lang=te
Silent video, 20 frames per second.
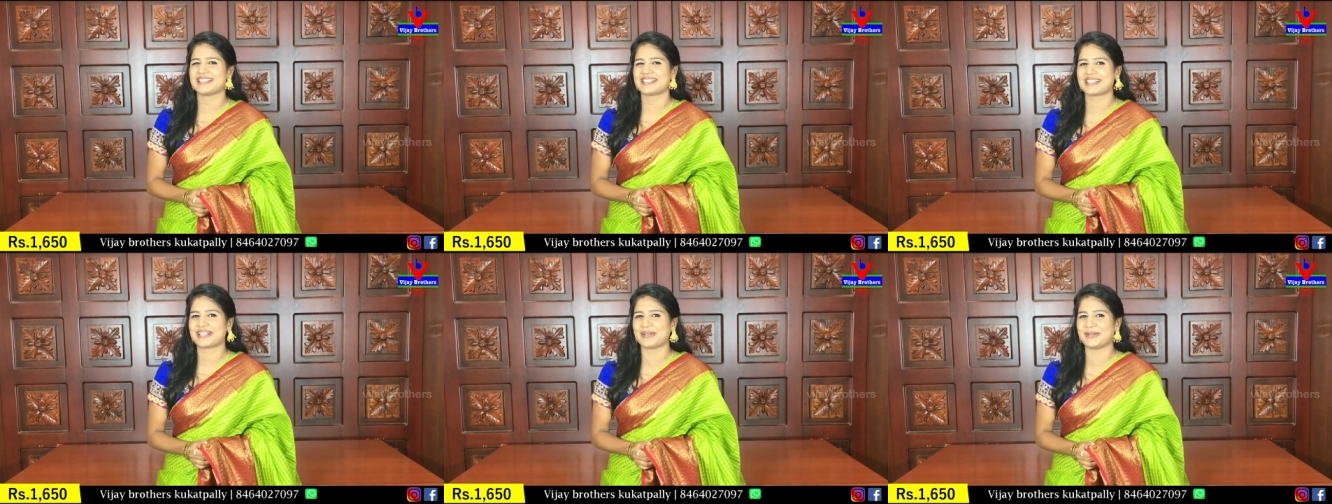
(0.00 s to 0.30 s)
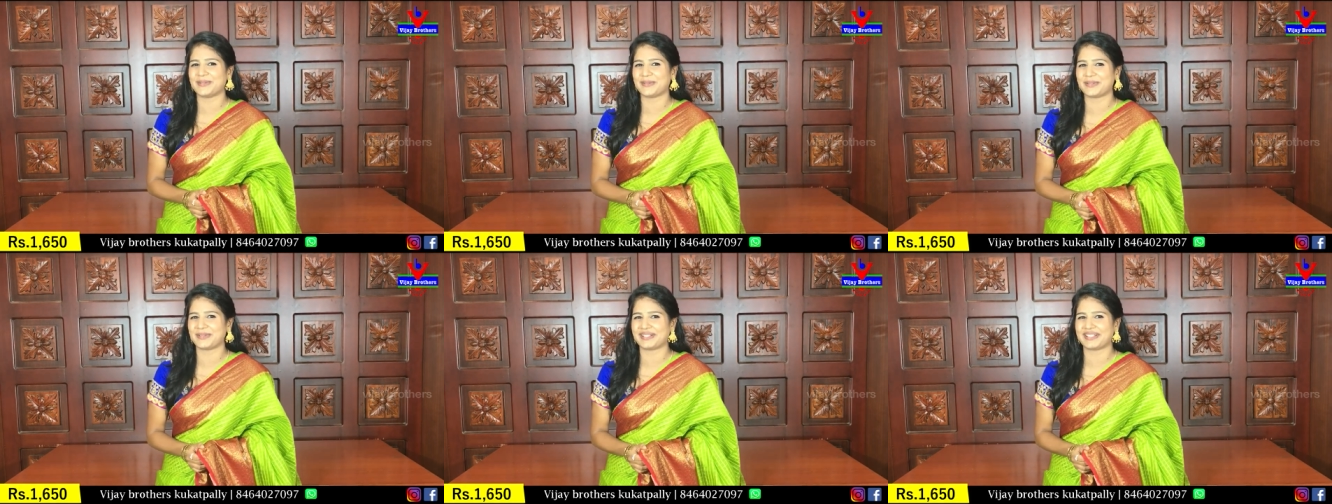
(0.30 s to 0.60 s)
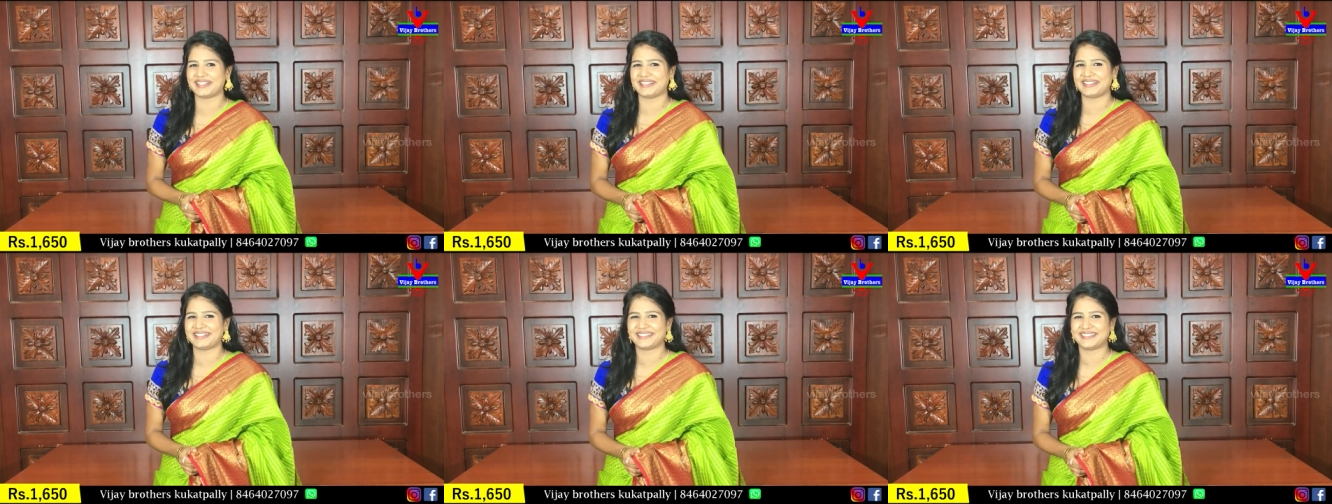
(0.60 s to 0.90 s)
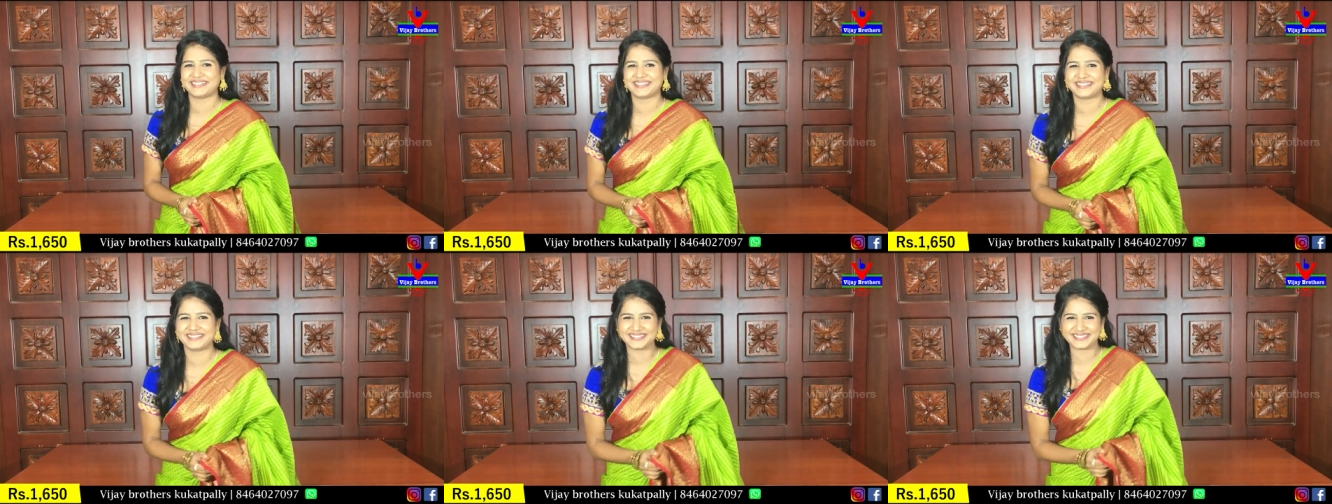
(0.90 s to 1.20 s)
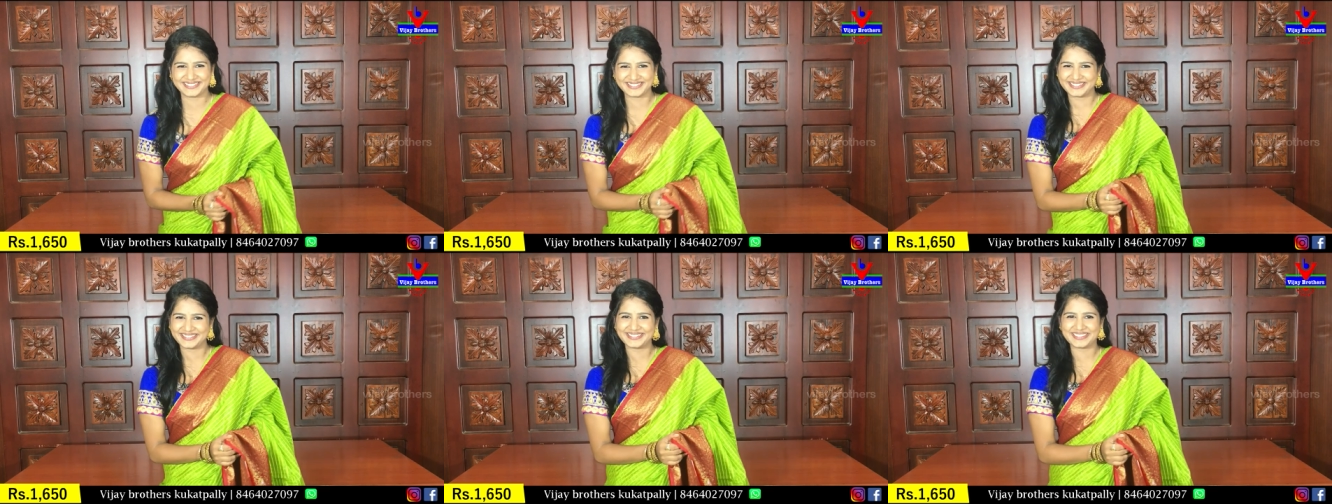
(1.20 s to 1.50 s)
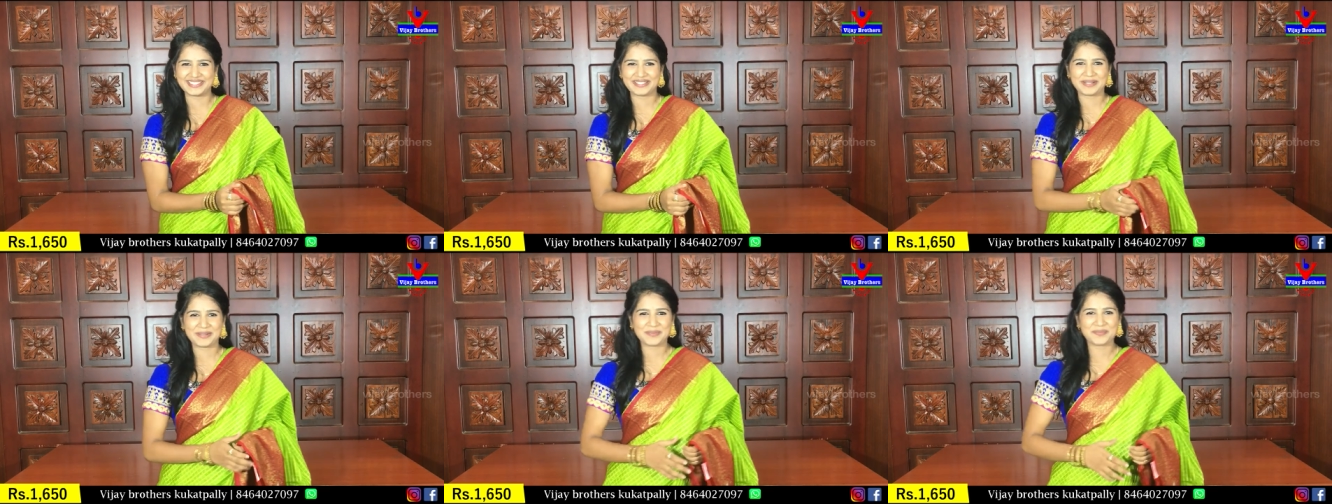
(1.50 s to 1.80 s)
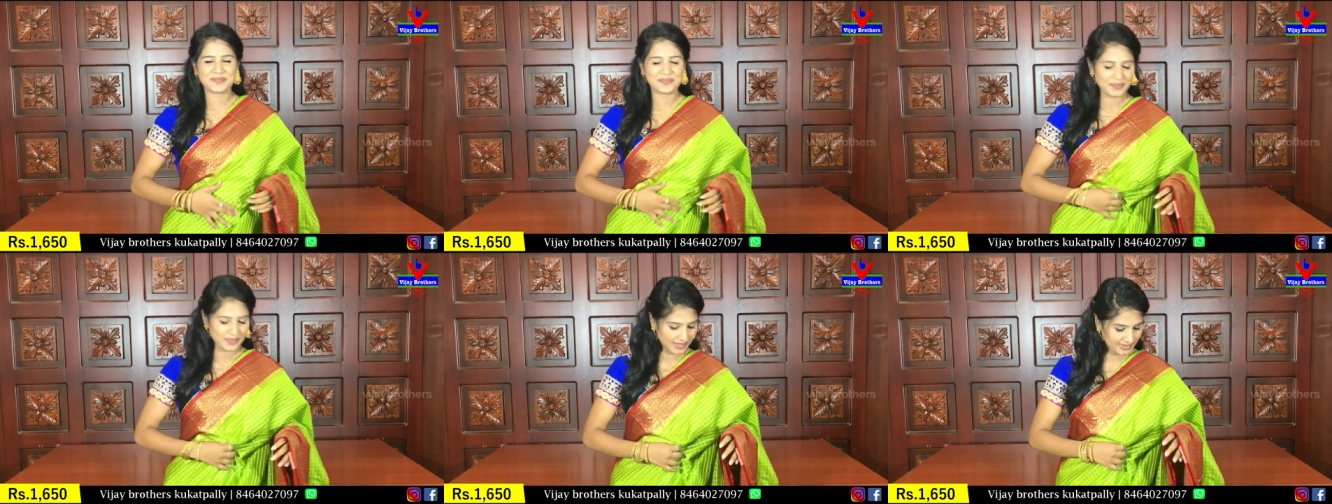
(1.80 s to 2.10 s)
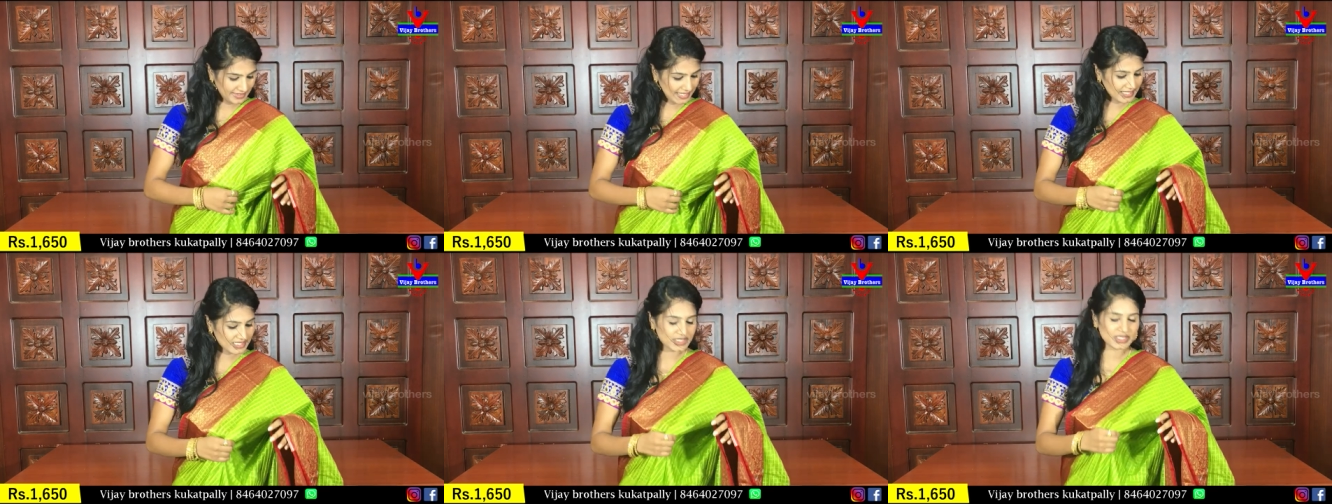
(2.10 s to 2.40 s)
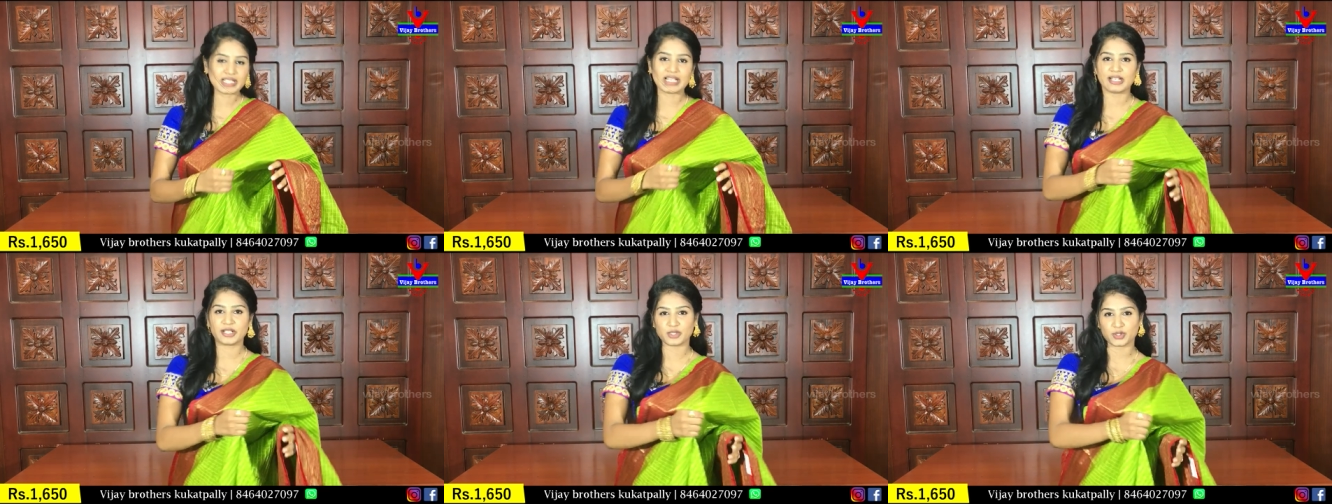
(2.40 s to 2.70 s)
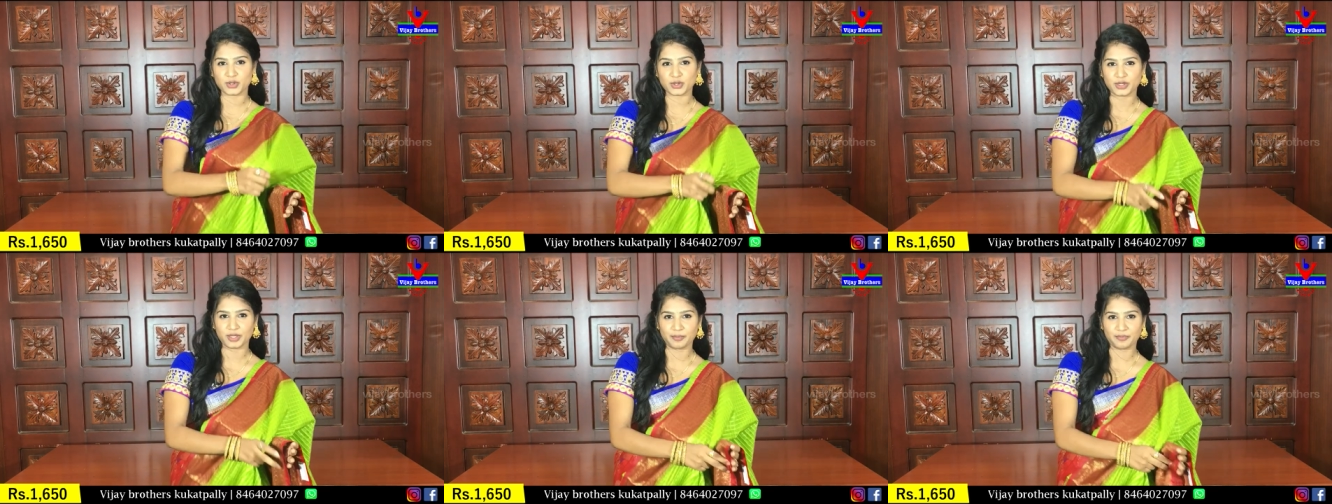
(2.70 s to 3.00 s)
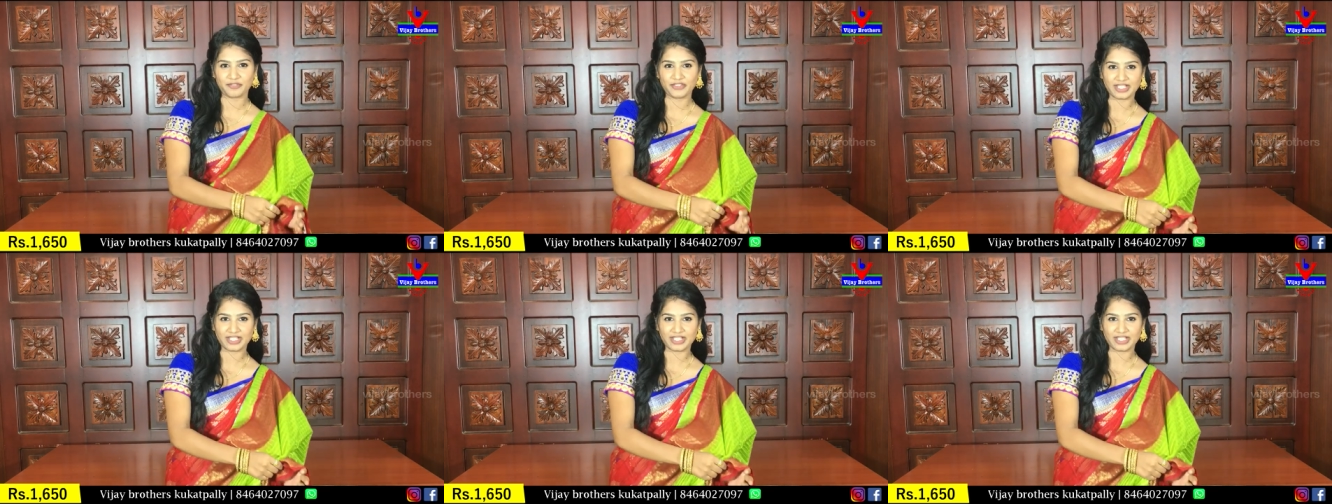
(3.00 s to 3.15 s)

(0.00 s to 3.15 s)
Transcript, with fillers: ఈజీగా ఉంటుంది కదా నెక్స్ట్ కలర్ చూద్దాం